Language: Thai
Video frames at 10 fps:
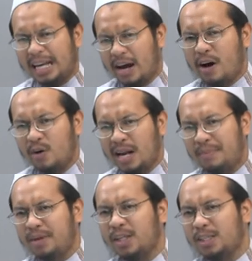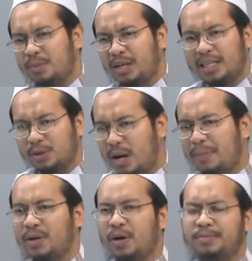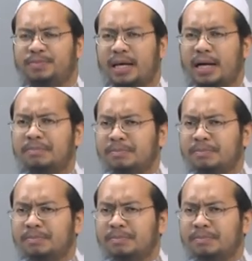ขณะห้องน้ำเนี่ยก็จะมีอาจจะแวะไปหน่อยนะครับ